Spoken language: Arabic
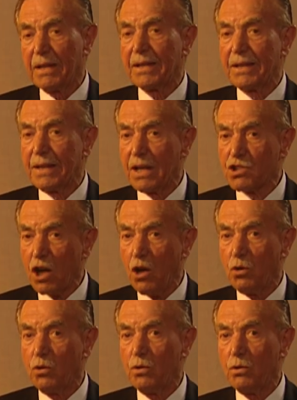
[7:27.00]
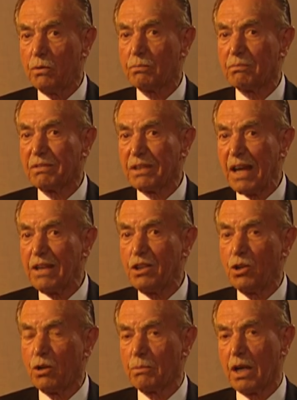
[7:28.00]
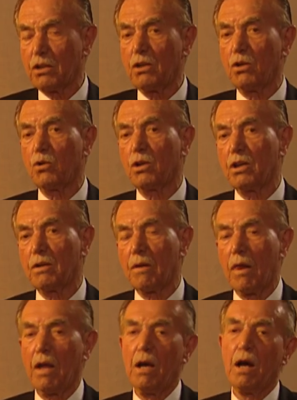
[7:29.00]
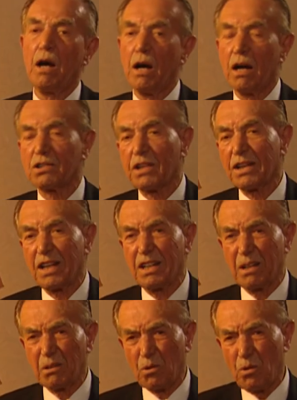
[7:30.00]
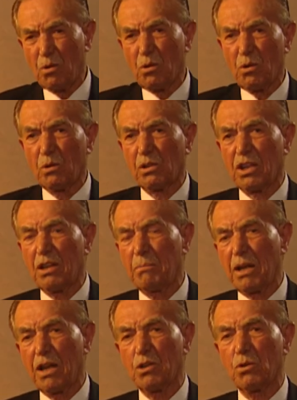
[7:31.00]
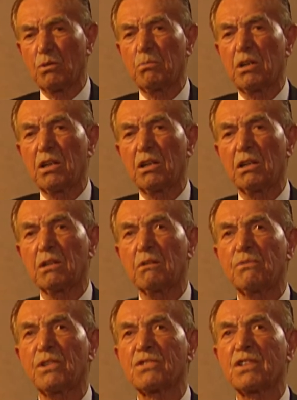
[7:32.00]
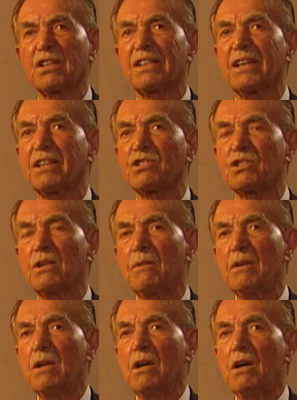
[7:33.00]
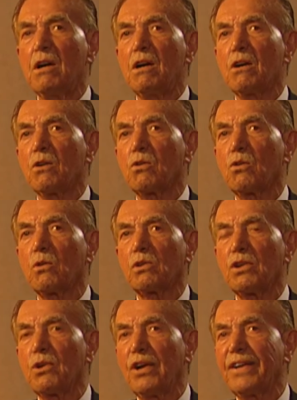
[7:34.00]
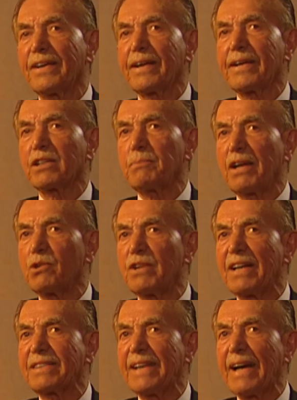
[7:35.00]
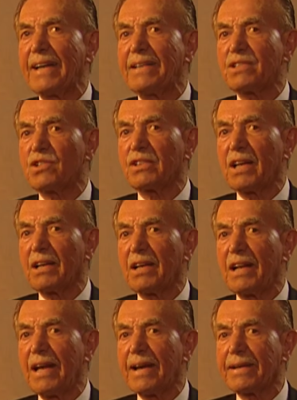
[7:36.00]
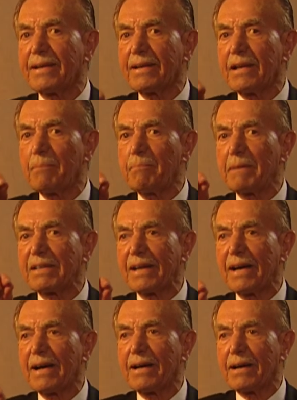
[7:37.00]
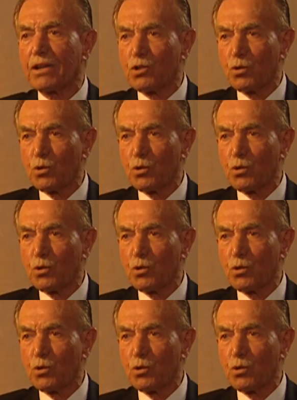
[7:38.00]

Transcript: نجحوا ثاني يوم يعني اللي هو آه، اصلا انا قلت كلمه يعني وما فسرتهاش قلت انه احنا كانت معنوياتنا عاليه جدا لكن لما تاخر